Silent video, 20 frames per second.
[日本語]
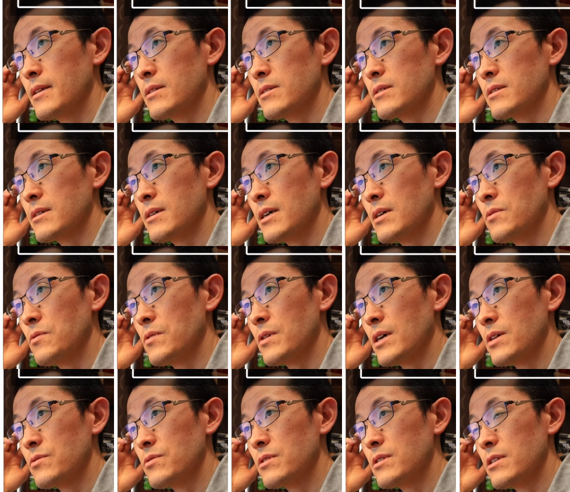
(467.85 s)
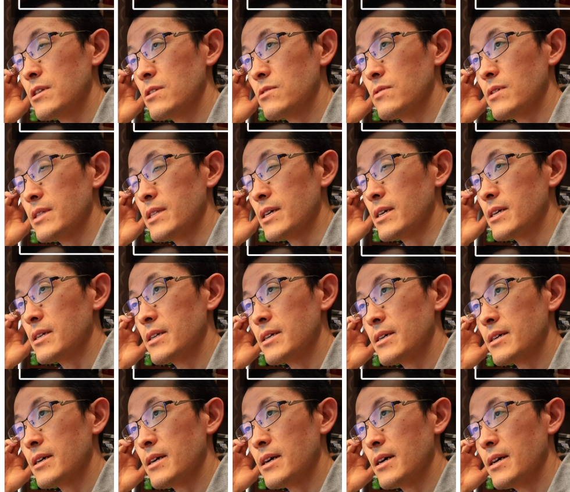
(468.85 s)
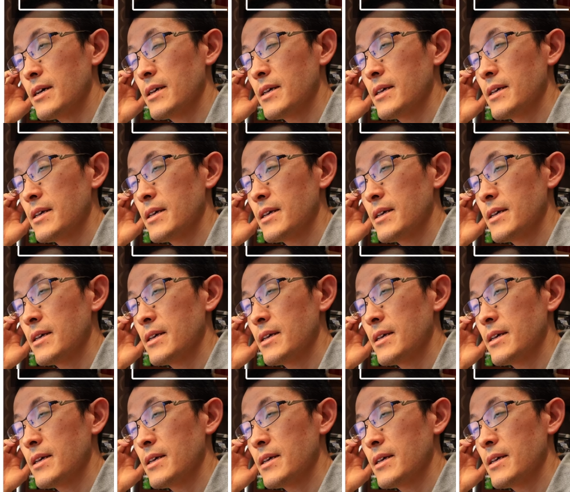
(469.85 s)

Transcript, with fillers: 図鑑を買うっていうのはなかなか